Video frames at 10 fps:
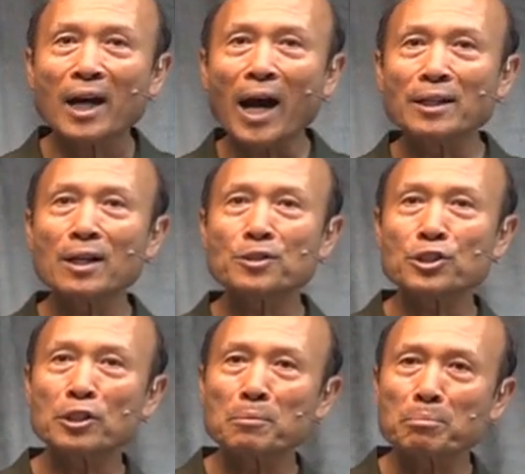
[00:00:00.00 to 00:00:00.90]
很多人
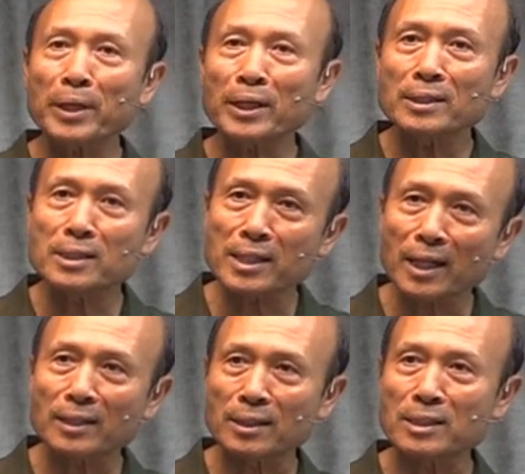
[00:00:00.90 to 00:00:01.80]
是卑
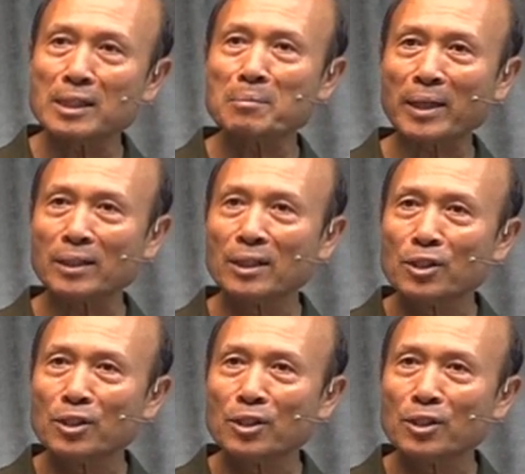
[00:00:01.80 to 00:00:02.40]
贱的器皿，